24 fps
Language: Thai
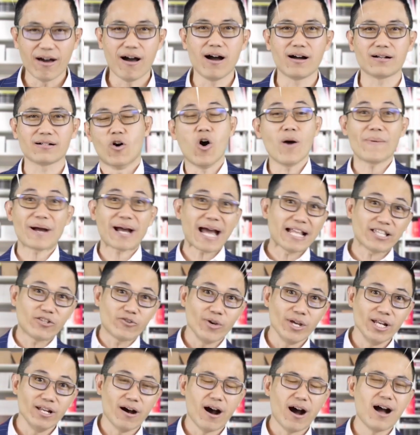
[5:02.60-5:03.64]
หรอกโอ้ยประกัน
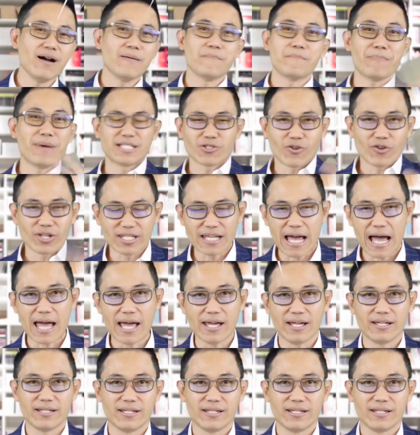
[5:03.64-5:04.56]
ชีวิตเหรอไม่สนใจ